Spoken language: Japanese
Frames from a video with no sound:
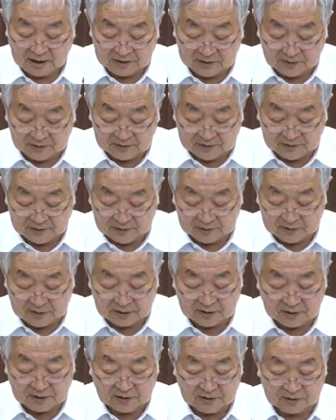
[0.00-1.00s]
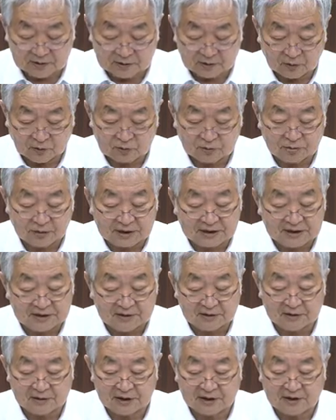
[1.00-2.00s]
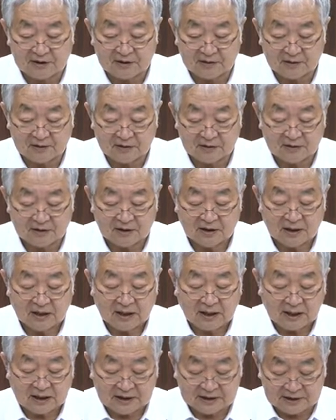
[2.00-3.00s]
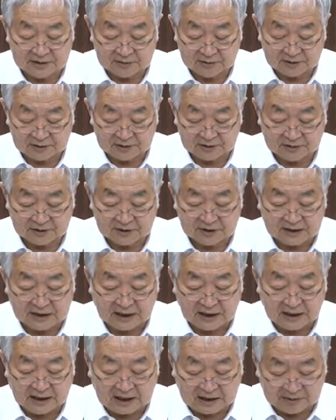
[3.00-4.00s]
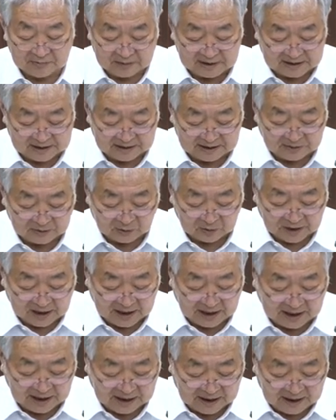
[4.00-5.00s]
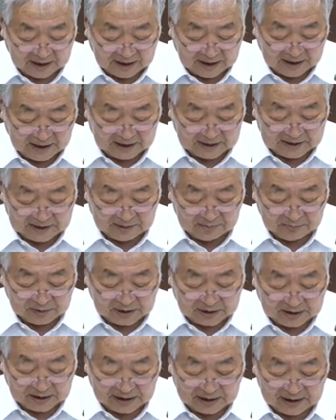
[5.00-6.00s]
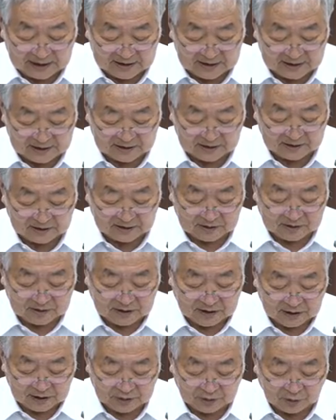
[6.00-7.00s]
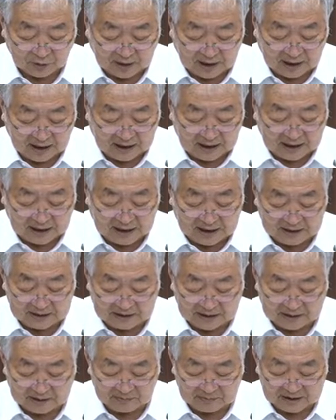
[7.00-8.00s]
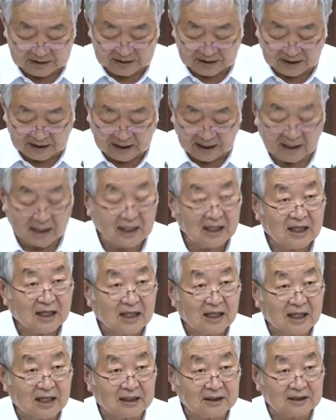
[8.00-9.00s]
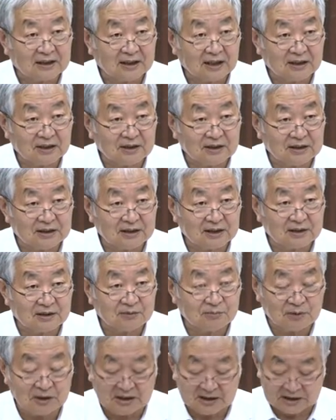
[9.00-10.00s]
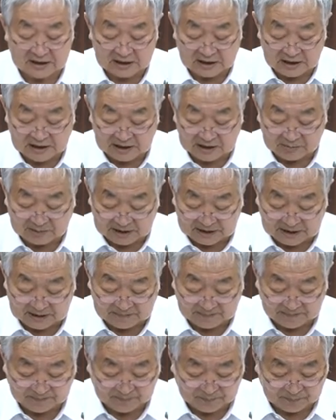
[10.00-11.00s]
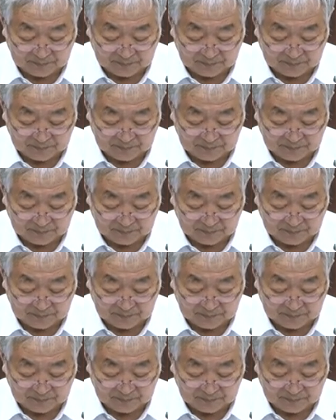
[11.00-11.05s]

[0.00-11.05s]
一つずつと詳しく話をする時間がありませんので全部で7つ書簡が書いてありますから簡単に説明していきます